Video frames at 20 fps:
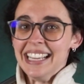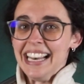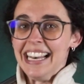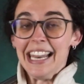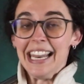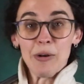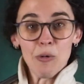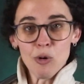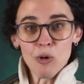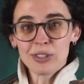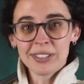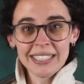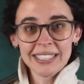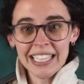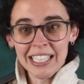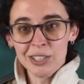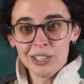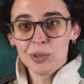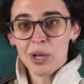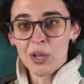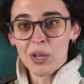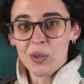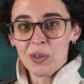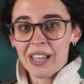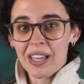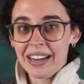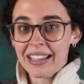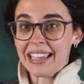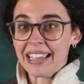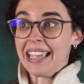le gusta tanto
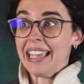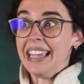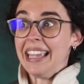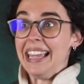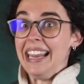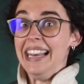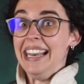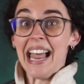ayudar que